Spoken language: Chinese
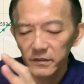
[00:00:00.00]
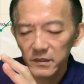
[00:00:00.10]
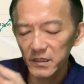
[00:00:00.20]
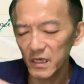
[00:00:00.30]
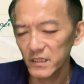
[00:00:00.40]

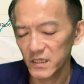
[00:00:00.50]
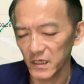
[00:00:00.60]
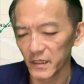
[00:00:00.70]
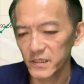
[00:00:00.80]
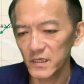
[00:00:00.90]
这些
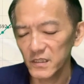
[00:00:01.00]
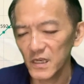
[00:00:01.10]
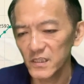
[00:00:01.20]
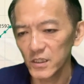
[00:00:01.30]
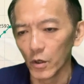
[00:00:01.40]
钱、这些
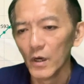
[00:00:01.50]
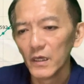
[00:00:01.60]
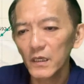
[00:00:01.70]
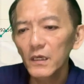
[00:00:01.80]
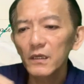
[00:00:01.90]
现金流
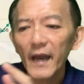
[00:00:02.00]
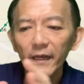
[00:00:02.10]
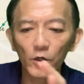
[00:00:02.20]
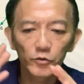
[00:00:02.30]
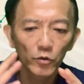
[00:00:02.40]
应该
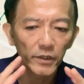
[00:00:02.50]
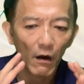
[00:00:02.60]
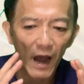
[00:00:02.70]
流动到